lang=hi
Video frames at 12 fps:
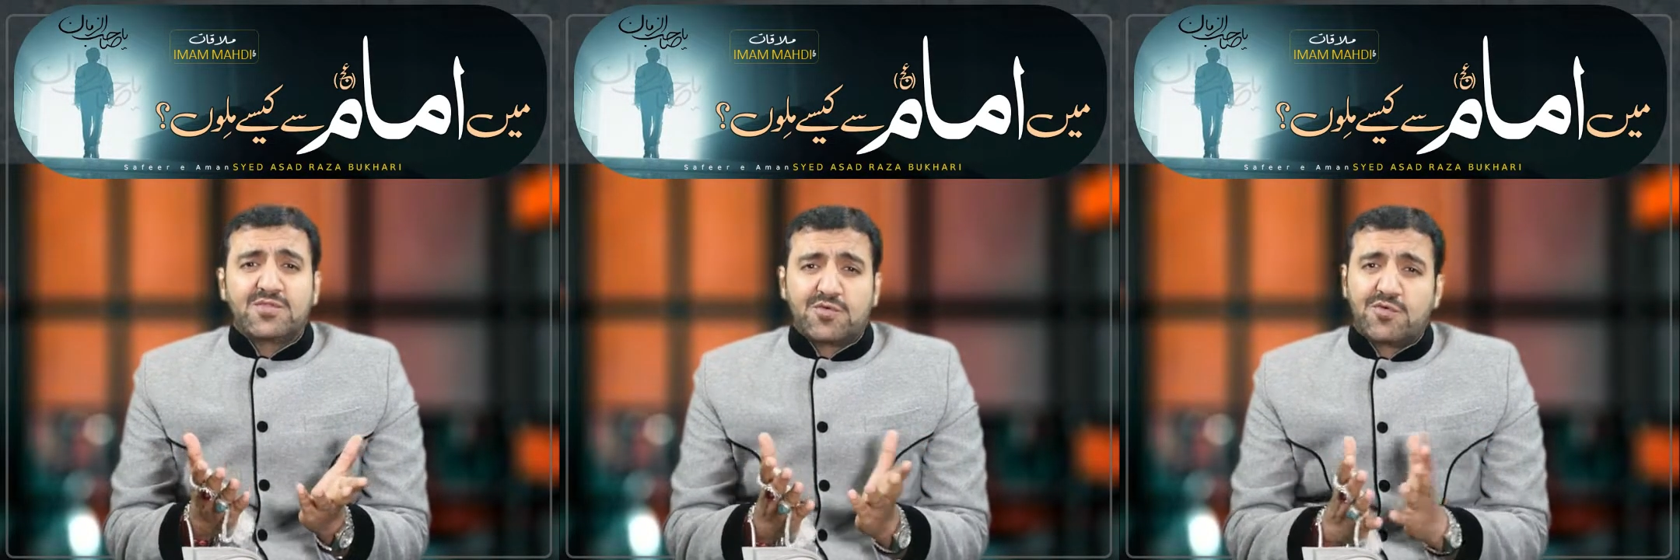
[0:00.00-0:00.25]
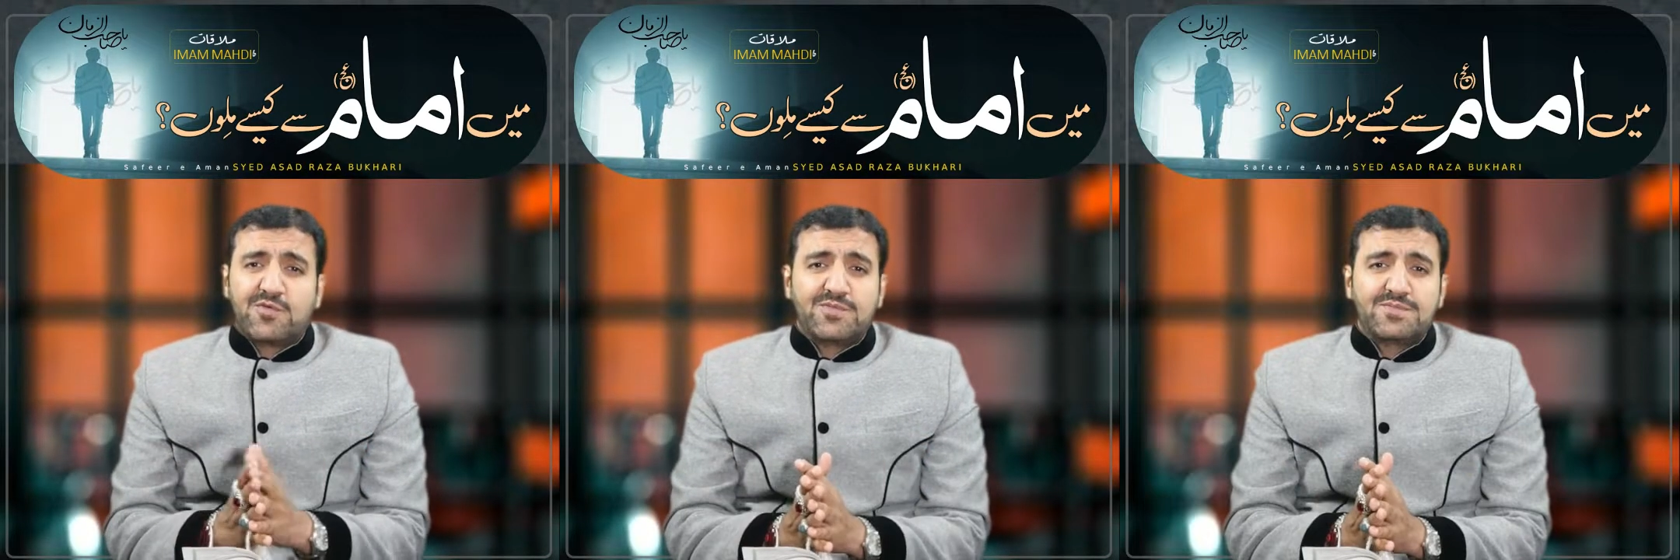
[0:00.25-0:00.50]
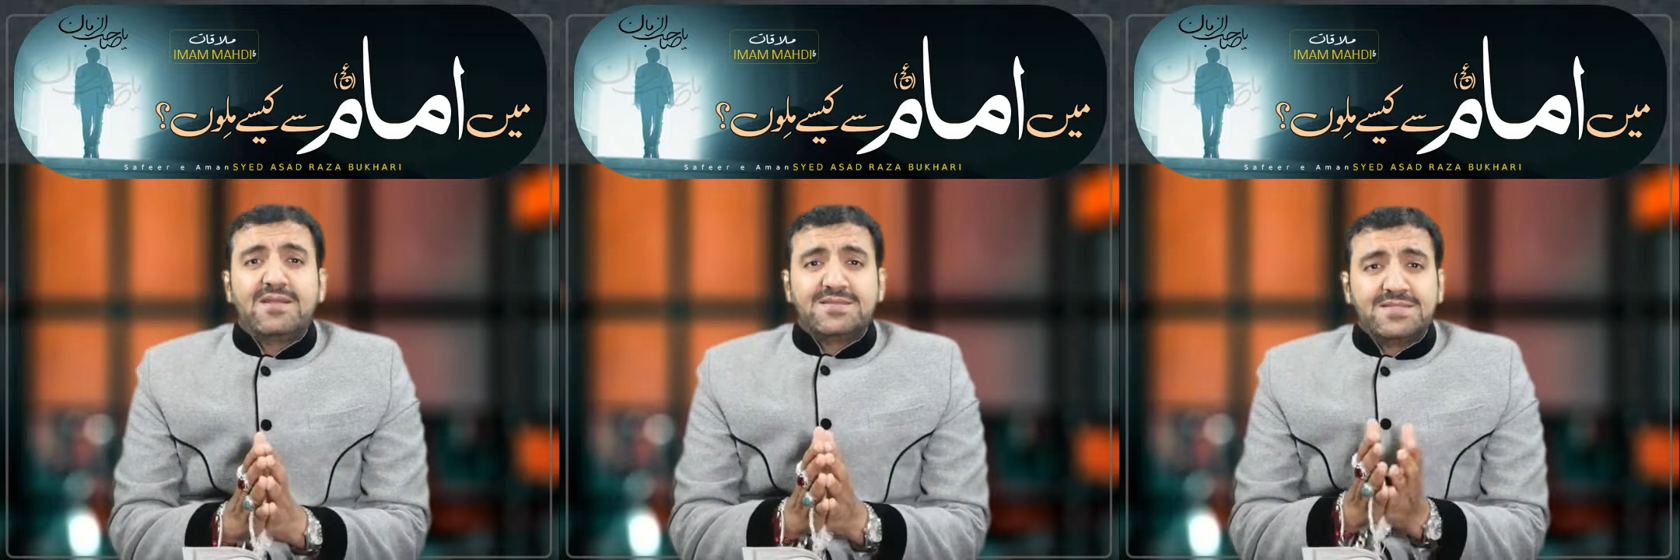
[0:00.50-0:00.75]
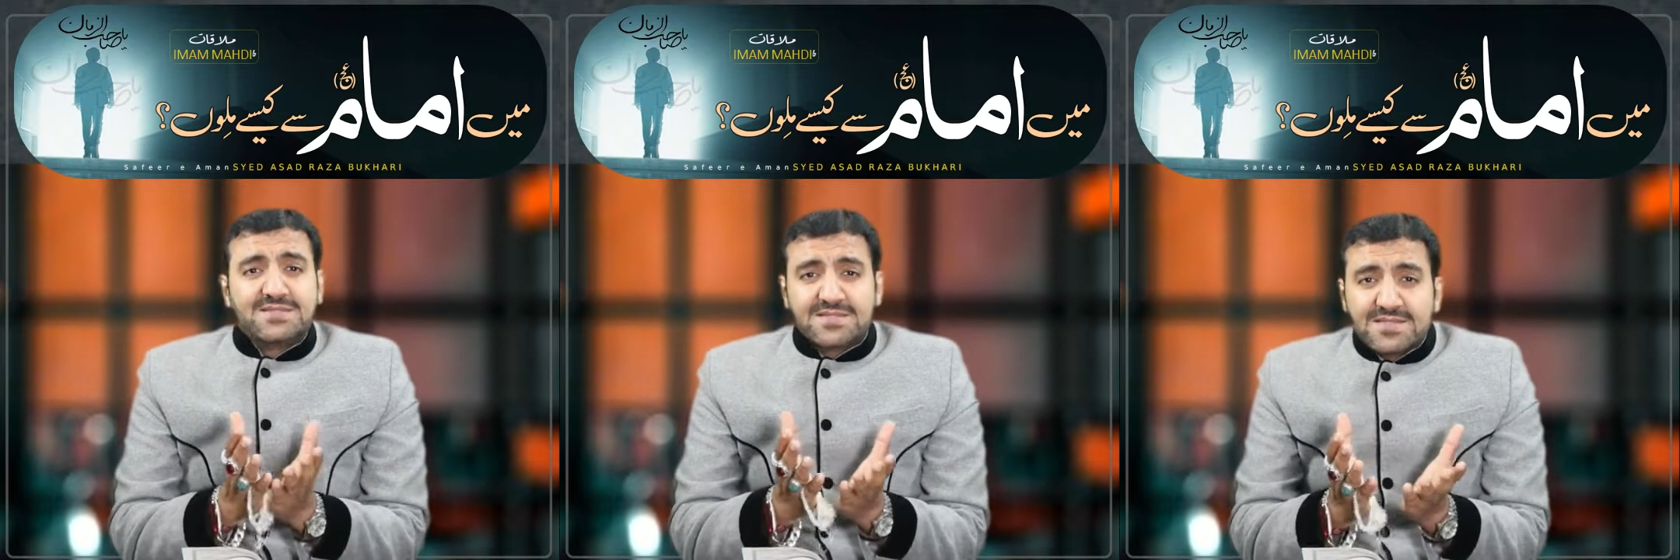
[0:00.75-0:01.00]
तो
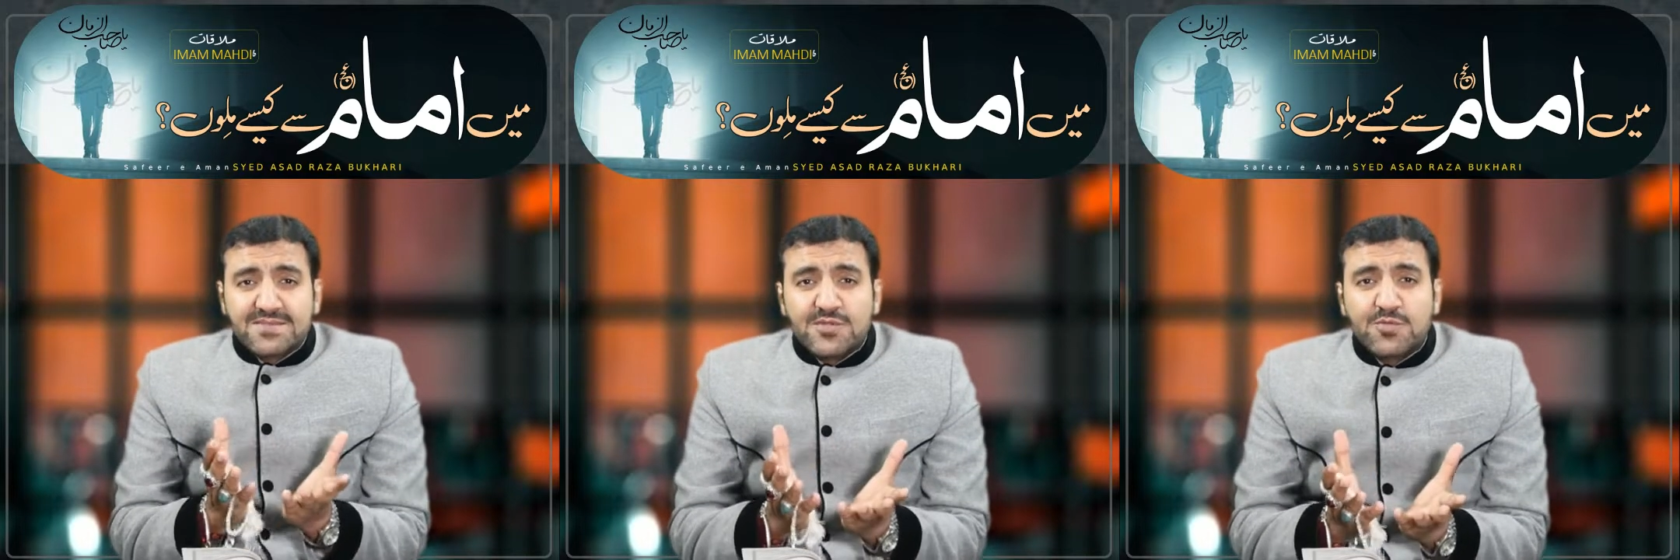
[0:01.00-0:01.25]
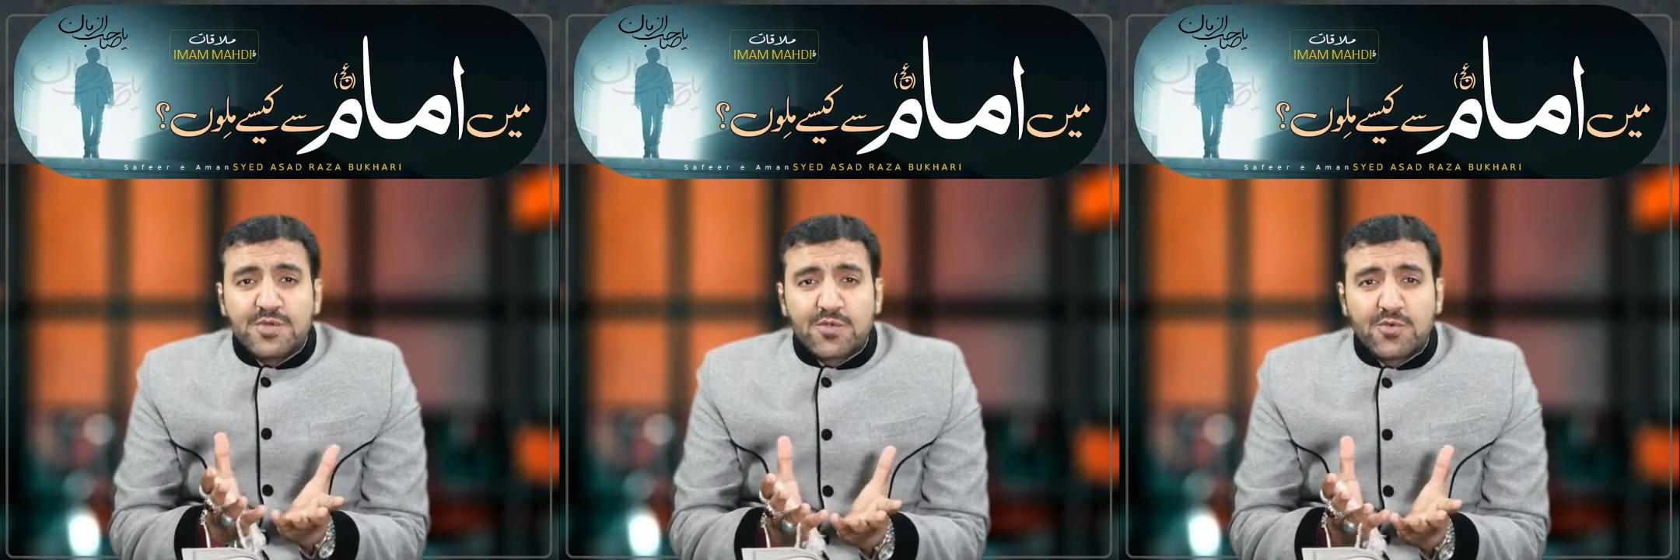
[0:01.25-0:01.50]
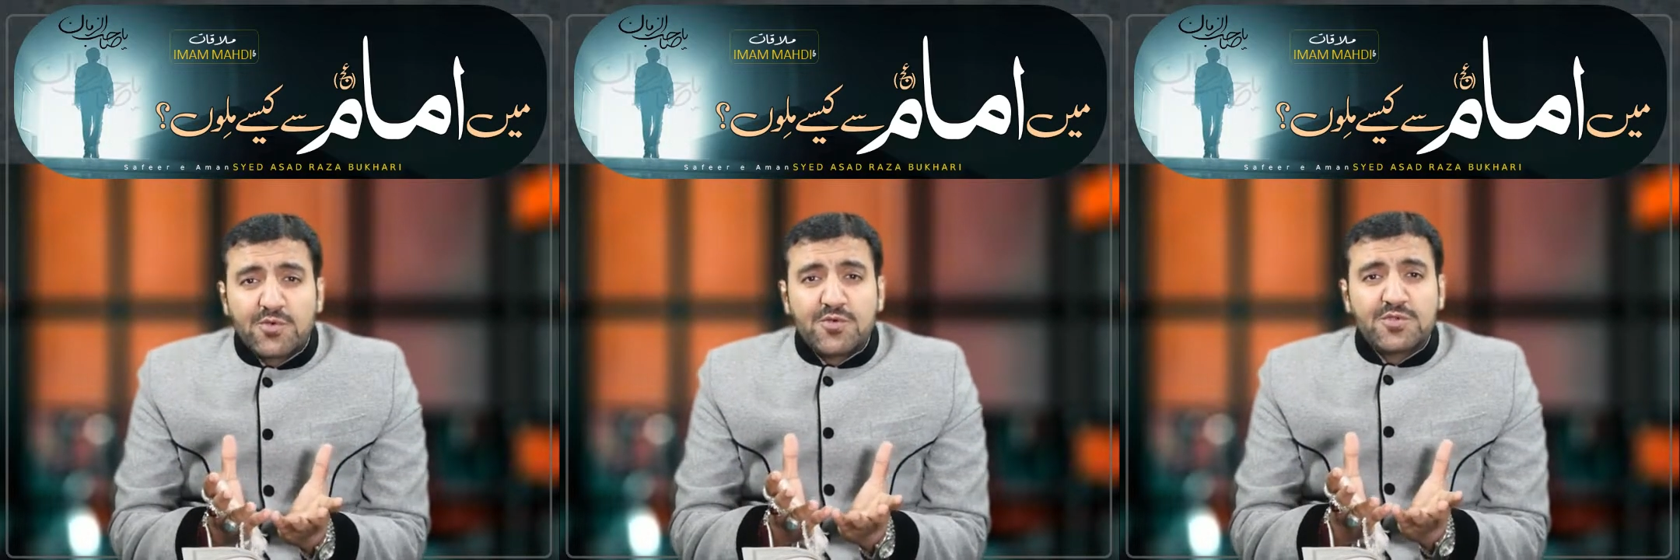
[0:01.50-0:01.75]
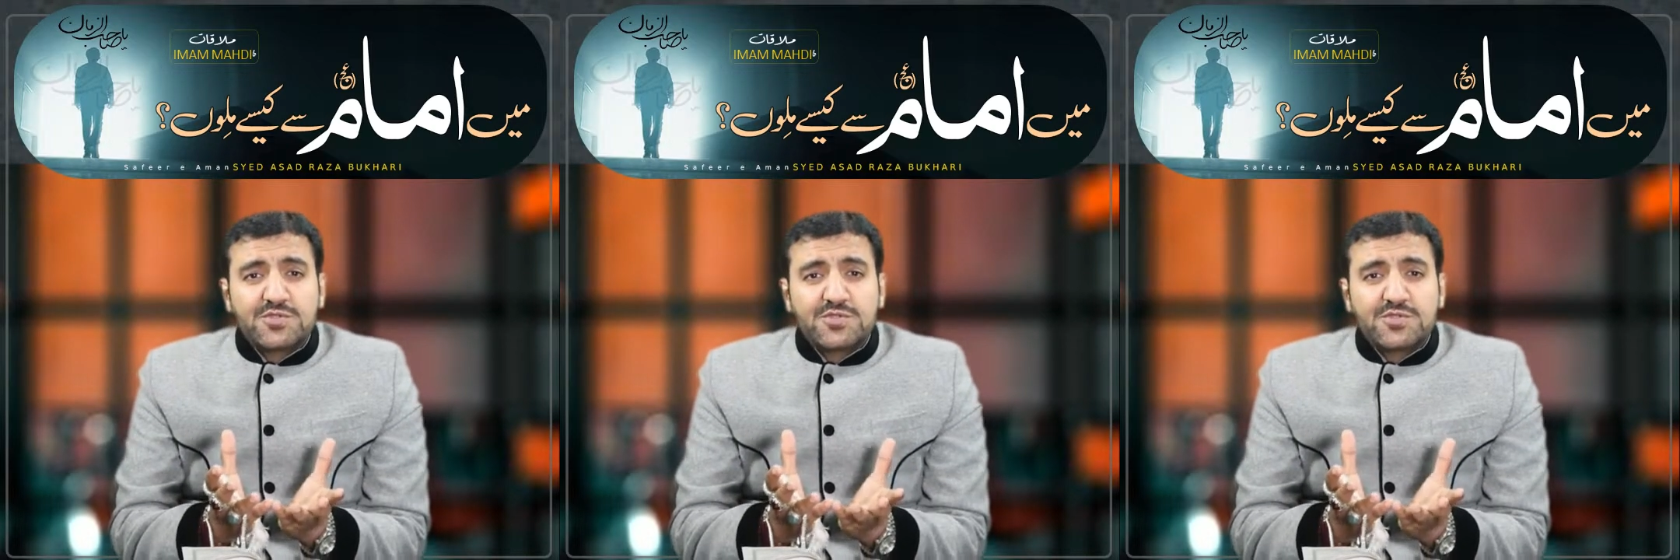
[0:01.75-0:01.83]
जितने भी उम्र हो